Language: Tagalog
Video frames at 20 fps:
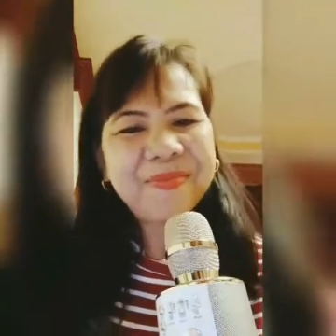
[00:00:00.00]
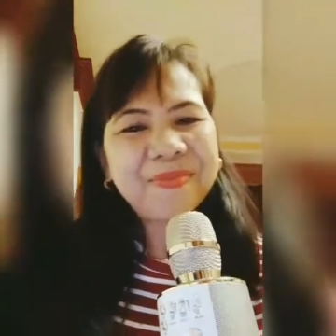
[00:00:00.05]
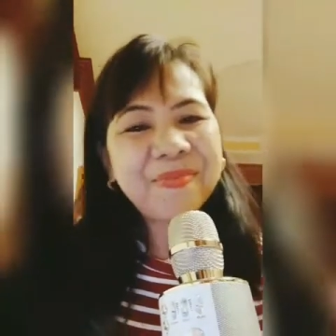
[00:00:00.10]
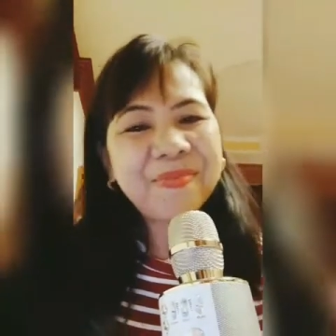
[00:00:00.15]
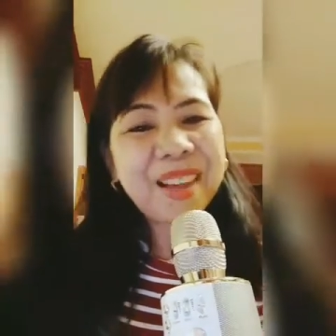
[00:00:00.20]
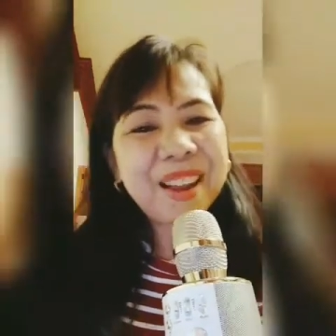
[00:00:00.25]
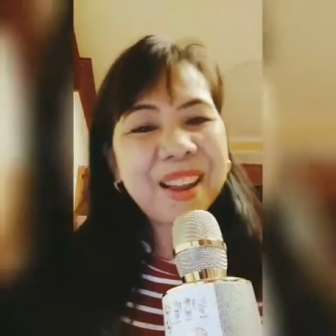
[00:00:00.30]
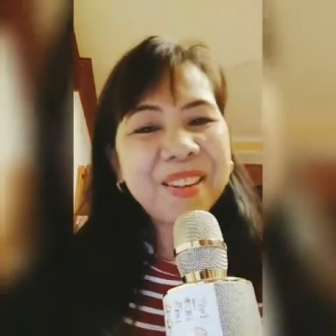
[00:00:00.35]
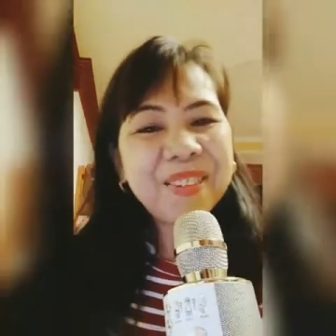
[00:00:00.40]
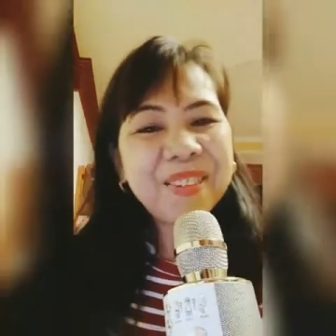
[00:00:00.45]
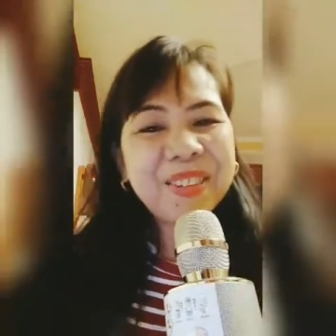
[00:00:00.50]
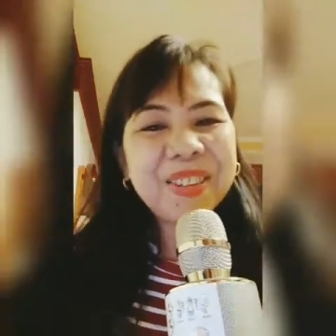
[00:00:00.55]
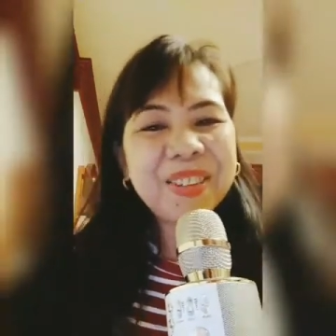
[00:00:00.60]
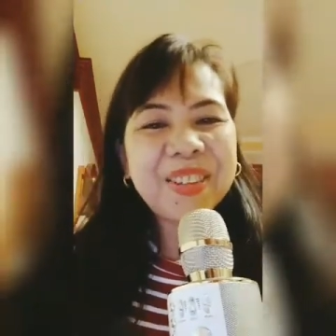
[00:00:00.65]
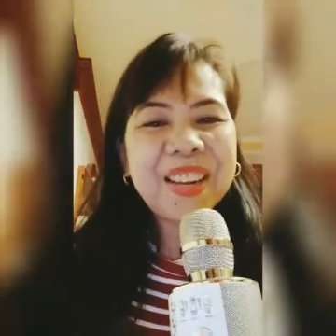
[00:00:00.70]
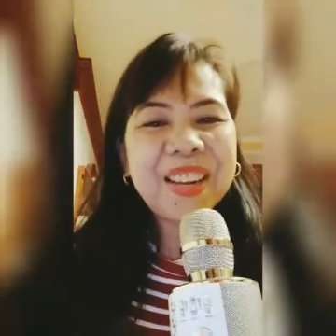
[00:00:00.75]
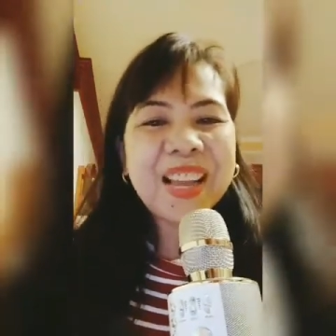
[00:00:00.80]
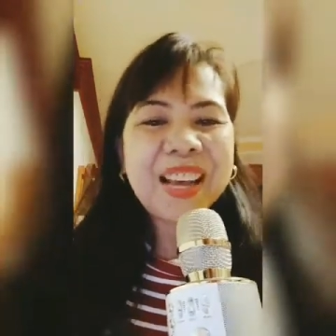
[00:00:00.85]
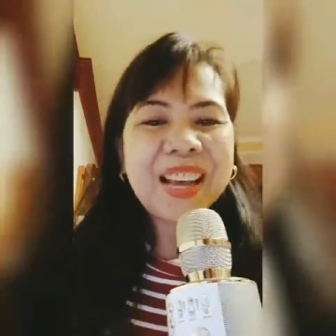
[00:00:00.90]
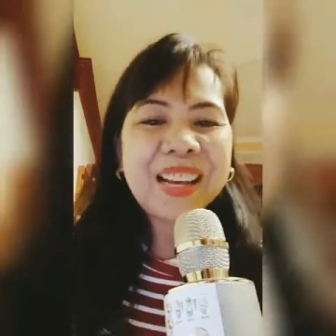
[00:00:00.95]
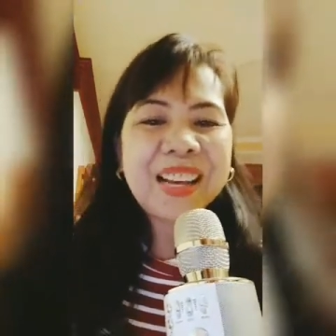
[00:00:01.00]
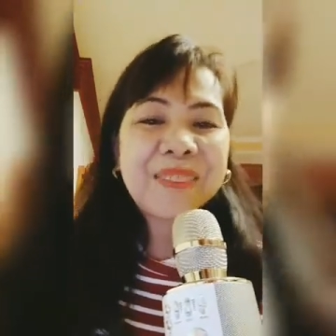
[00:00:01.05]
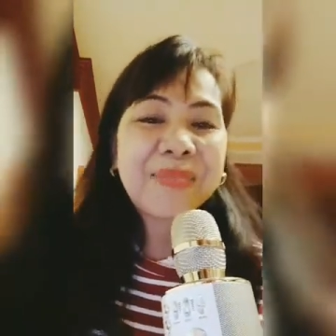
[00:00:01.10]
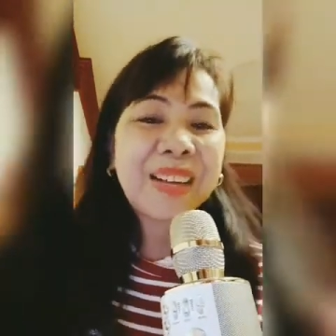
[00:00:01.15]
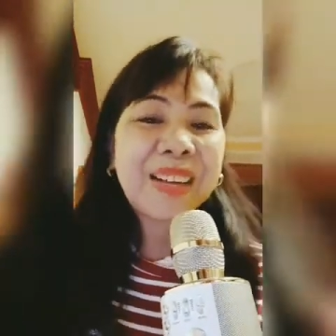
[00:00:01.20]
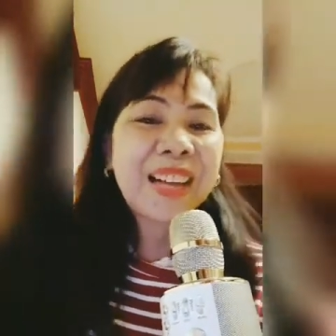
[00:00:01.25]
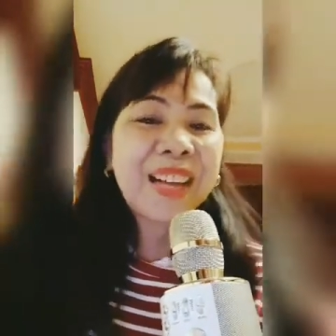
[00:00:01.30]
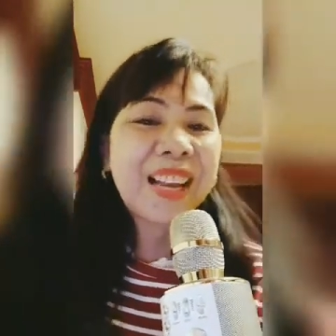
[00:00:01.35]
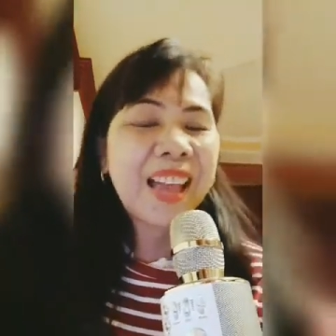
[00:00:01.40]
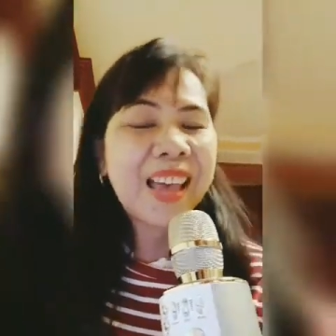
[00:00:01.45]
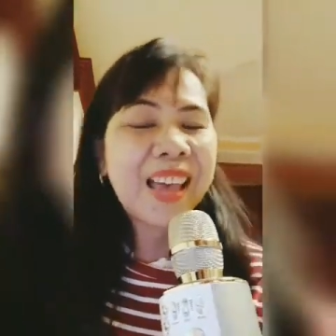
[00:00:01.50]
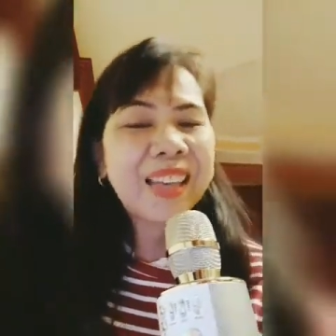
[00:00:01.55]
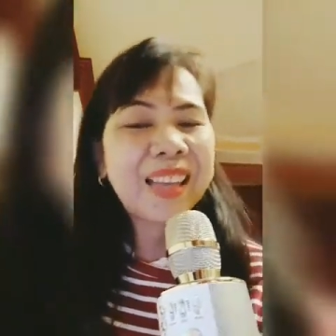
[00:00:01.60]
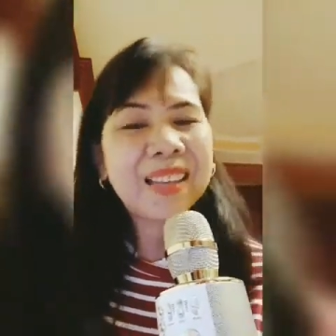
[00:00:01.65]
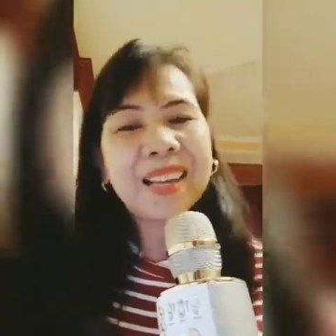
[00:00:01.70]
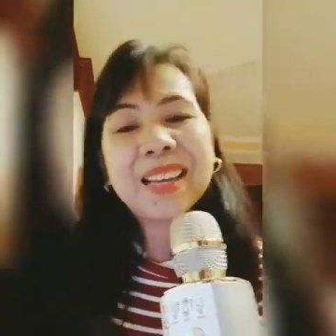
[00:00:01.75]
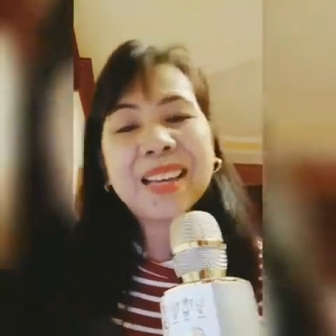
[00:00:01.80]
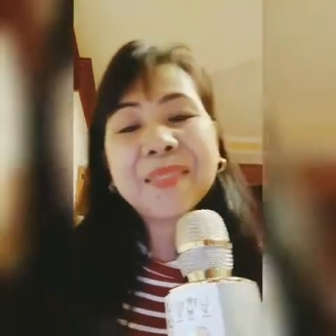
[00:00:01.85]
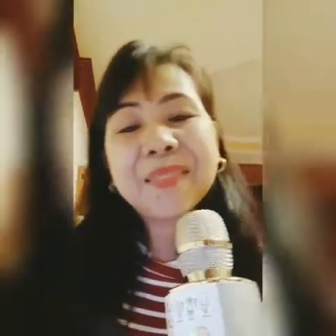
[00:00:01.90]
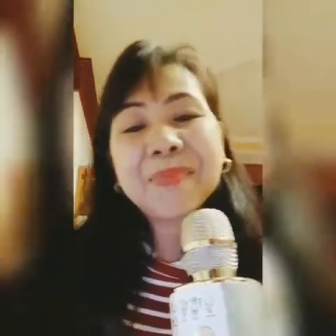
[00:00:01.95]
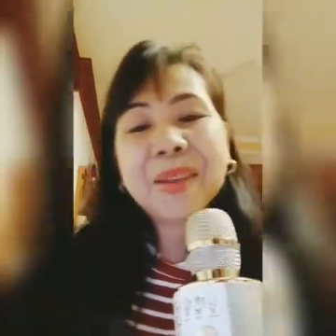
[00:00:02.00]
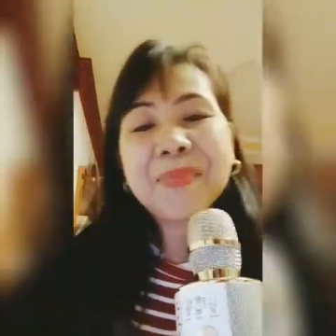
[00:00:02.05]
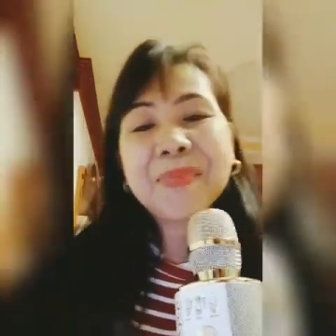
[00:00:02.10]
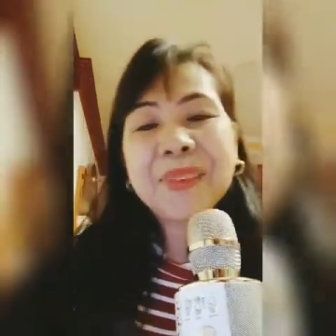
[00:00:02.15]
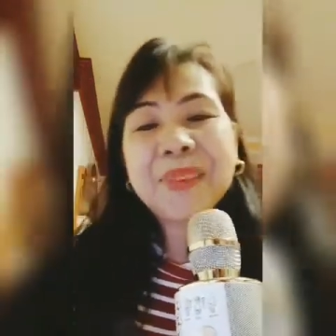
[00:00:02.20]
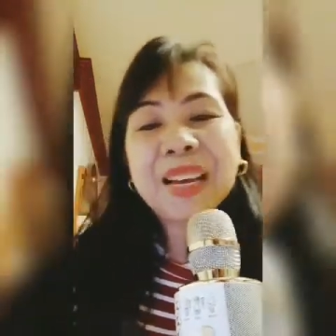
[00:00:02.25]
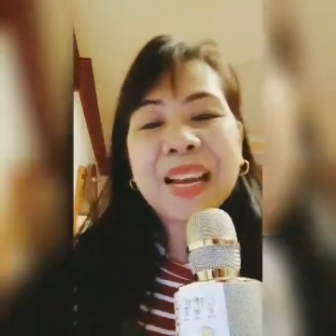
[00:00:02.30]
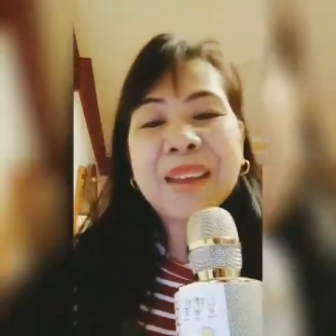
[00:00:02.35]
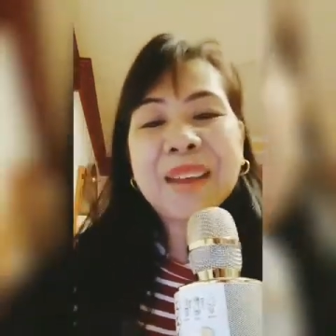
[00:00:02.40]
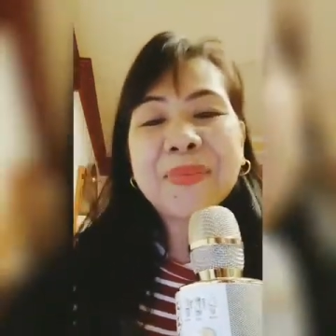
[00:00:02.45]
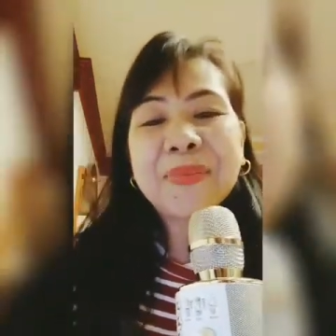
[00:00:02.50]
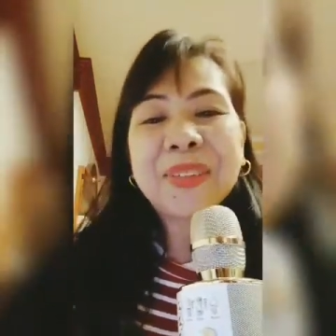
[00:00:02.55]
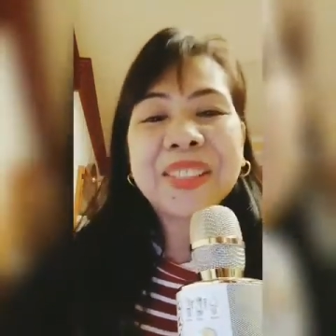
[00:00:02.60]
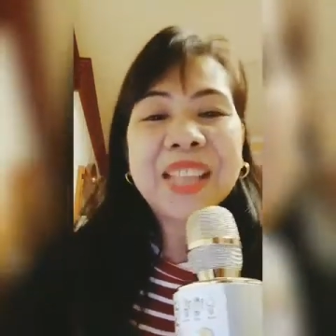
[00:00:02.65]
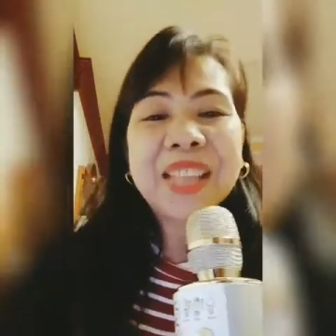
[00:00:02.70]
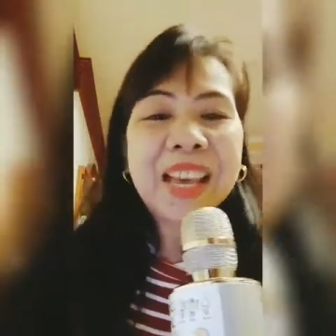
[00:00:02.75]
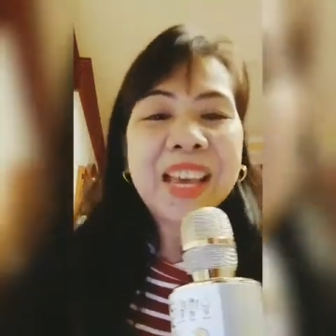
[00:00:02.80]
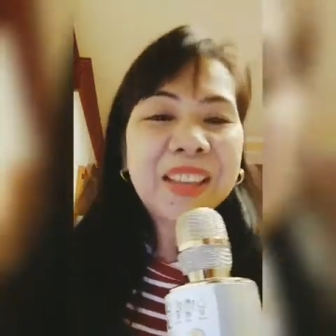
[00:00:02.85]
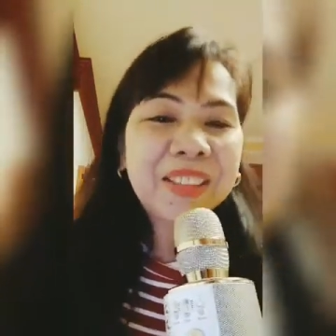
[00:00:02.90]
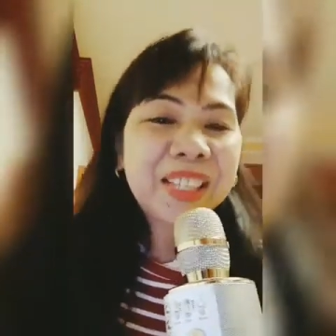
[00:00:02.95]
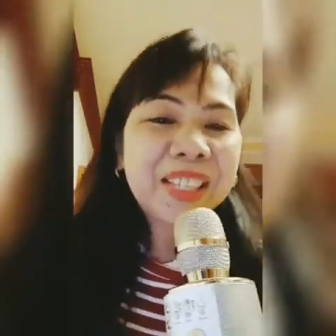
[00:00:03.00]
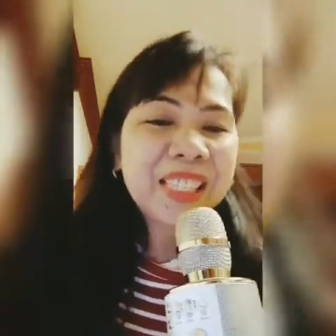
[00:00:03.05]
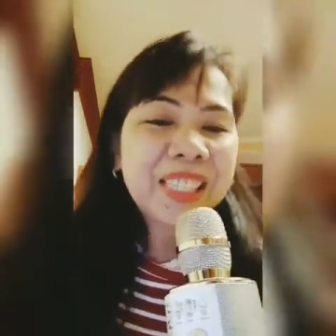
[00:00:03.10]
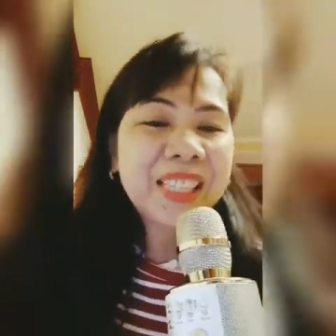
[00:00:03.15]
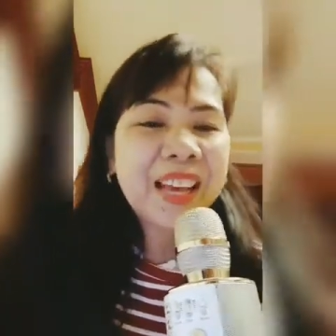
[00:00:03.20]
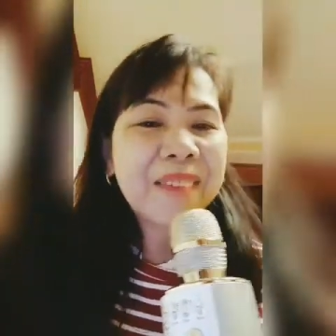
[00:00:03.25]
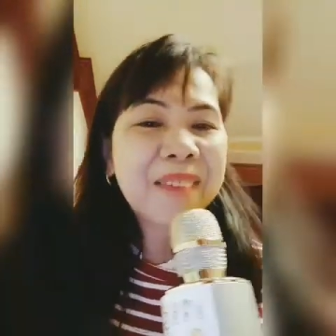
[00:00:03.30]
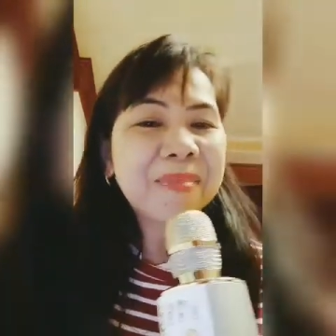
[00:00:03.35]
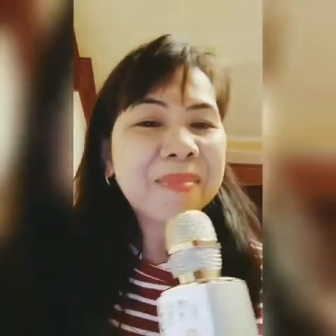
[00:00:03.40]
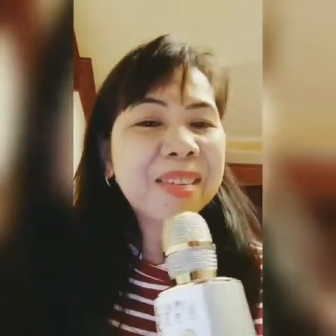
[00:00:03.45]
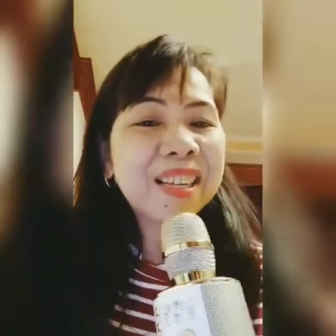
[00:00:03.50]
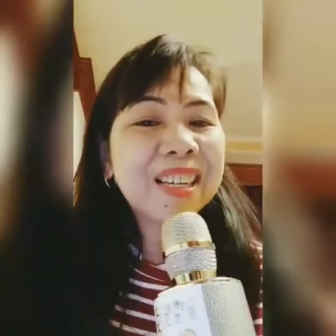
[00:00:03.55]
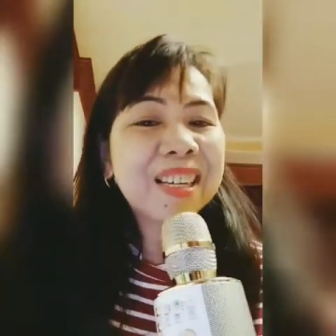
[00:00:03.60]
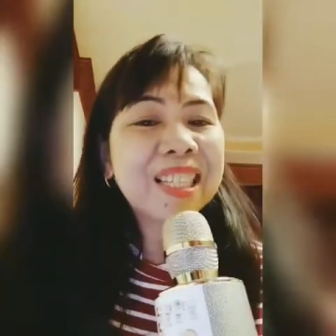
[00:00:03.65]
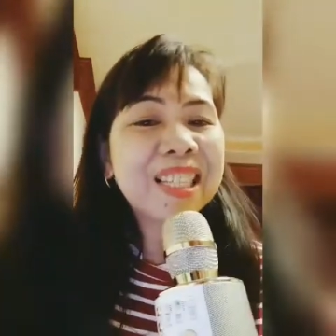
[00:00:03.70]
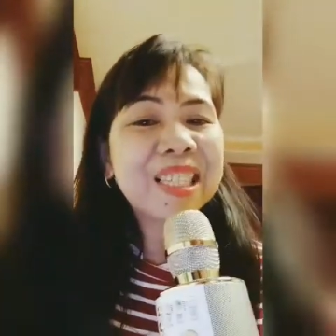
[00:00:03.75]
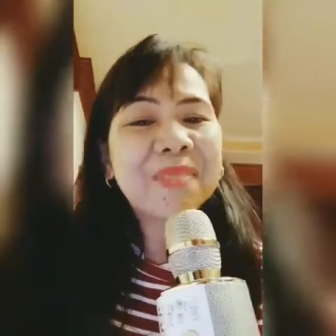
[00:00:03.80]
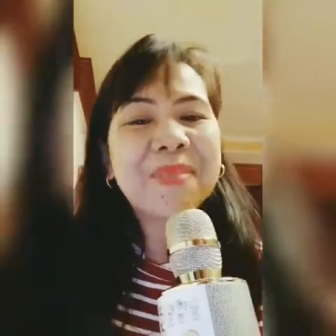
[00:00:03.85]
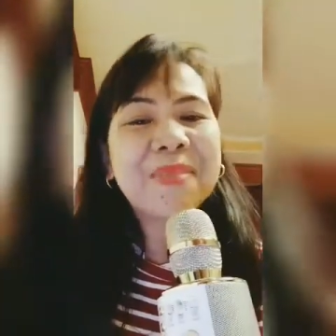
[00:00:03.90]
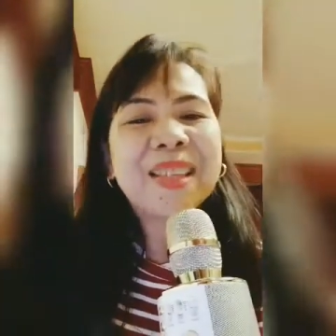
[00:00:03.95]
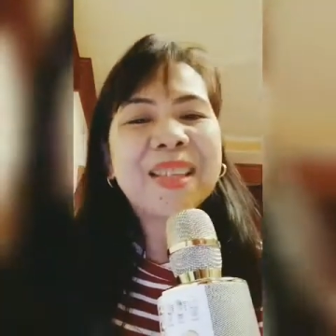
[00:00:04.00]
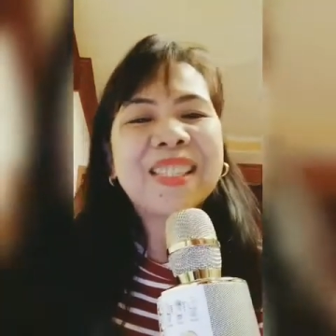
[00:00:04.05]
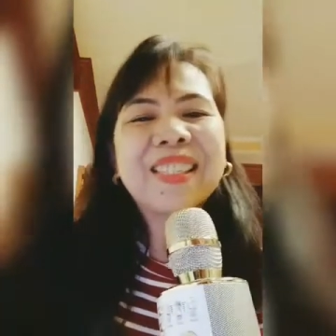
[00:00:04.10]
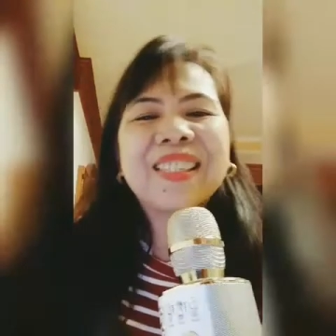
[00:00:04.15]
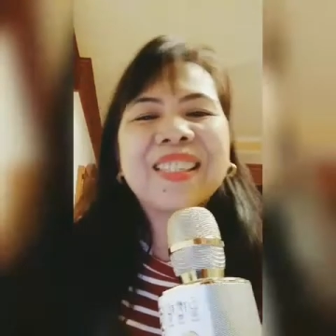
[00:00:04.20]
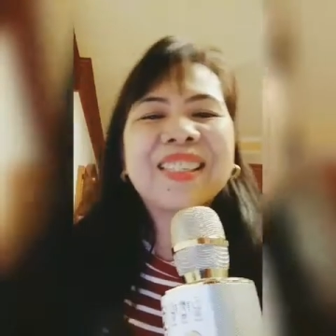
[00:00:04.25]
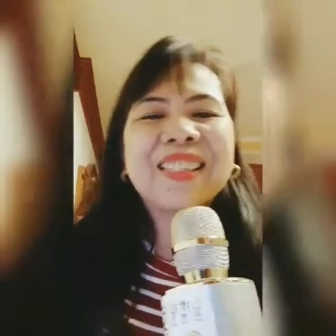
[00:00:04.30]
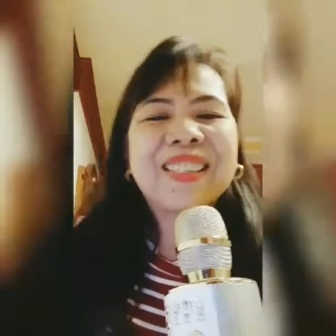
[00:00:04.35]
Follow nyo lang, mag-like, at may parapol tayo this coming Christmas.